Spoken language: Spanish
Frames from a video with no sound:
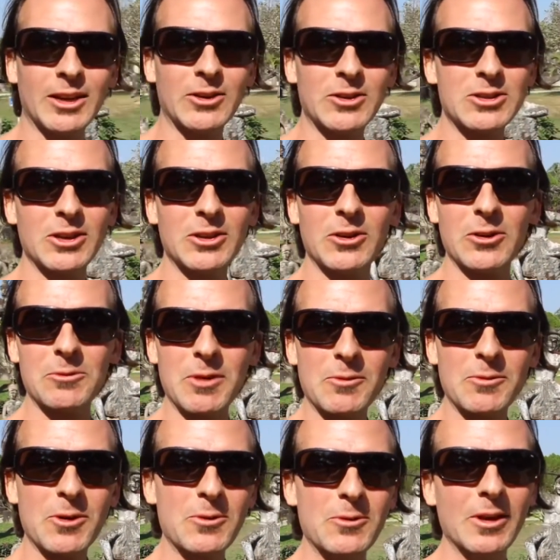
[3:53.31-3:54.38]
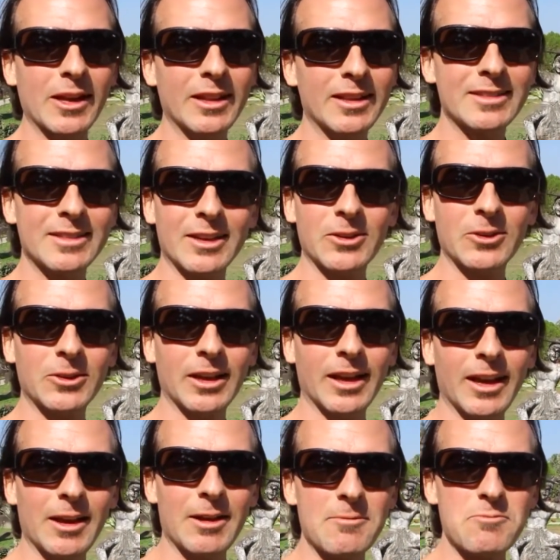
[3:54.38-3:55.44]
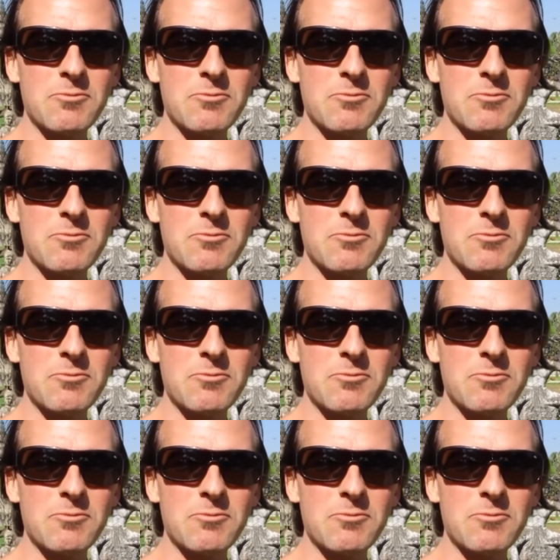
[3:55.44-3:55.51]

anoche dormí muy bien, desayuné